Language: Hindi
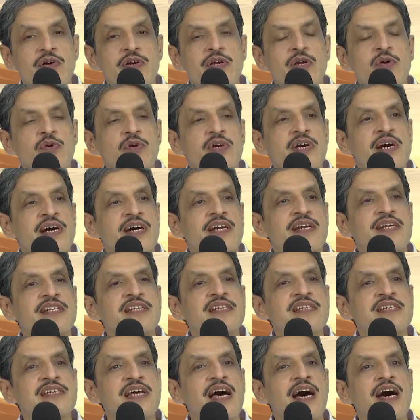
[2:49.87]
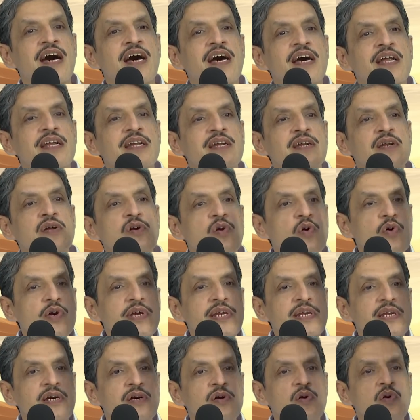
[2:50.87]
क्योंकि हर इंसान
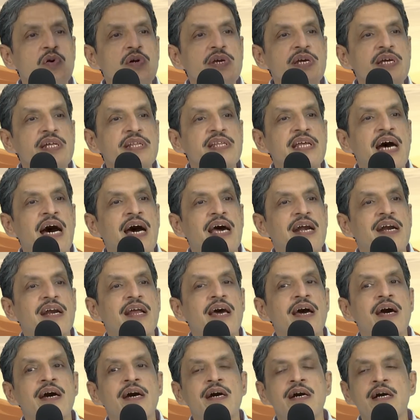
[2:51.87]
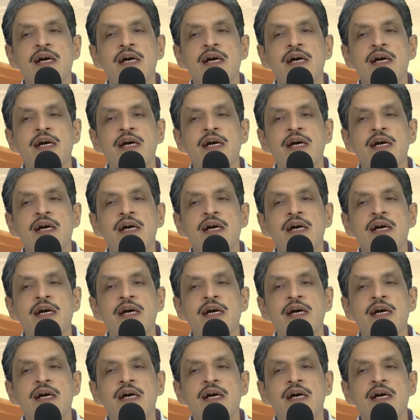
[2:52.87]
कोई ना कोई धारणा